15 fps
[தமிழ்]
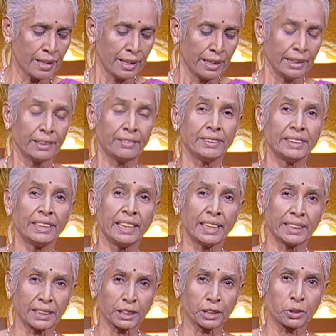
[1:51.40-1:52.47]
இது வந்து
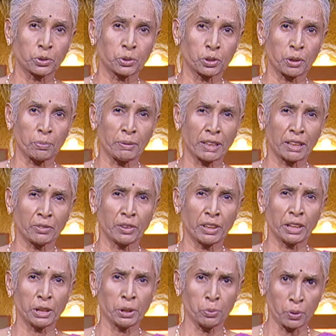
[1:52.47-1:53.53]
ரத்தத்தை சுத்தம்
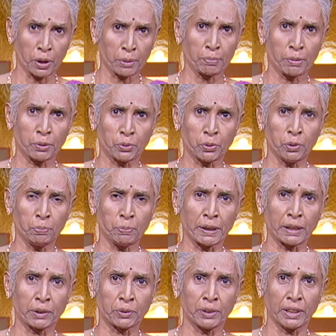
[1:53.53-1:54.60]
பண்ணக்கூடியது உடம்பை கூல்
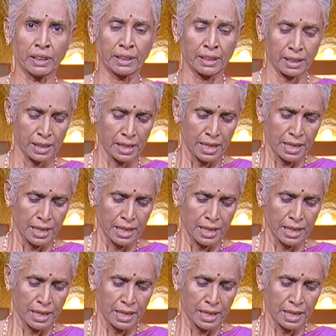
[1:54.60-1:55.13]
பண்ணக்கூடியது